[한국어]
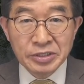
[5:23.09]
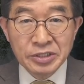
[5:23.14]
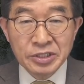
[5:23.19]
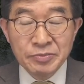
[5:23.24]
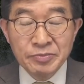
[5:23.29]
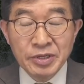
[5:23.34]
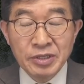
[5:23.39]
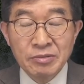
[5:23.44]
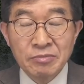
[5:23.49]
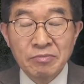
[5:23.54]

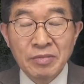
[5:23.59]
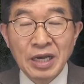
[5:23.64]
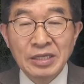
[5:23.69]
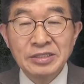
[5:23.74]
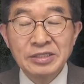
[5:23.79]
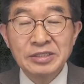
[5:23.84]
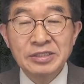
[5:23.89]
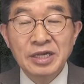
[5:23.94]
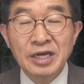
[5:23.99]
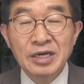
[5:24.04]
지면
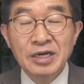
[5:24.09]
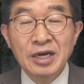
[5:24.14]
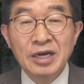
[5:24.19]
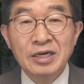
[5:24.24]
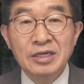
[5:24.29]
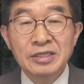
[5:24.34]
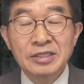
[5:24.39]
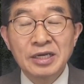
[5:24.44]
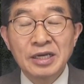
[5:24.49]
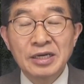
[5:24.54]
만사가
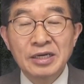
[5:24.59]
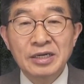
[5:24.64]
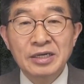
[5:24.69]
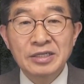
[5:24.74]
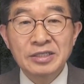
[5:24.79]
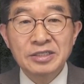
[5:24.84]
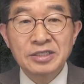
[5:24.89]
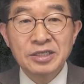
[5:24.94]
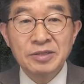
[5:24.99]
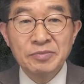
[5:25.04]
그냥
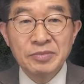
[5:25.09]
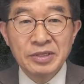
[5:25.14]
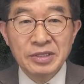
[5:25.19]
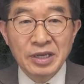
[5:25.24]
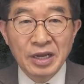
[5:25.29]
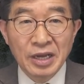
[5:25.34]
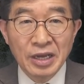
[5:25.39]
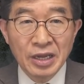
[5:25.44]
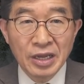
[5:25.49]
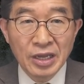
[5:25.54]

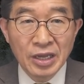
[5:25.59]
끝입니다.